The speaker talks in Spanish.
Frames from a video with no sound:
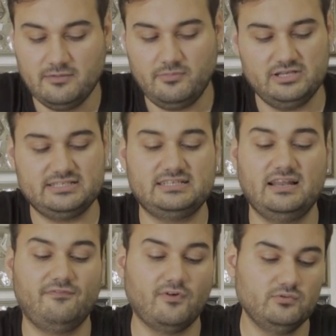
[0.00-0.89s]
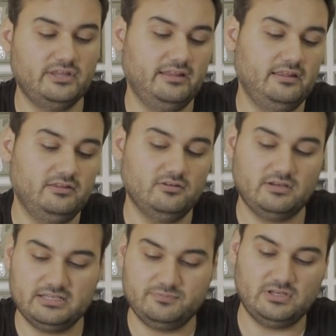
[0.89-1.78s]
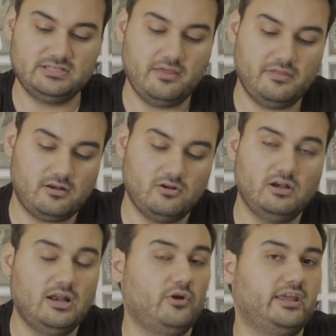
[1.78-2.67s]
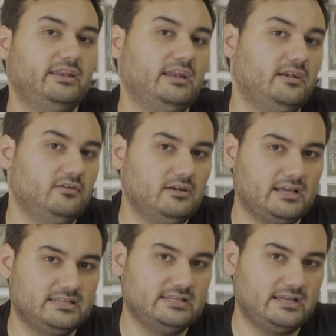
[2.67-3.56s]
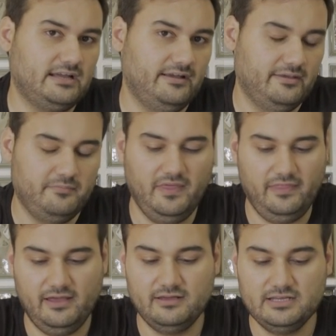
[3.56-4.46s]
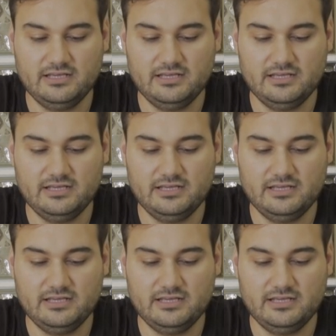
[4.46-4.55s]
Pero esta es la Founder Edition, que es por así decirlo la original, ¿no? La que saca Nvidia.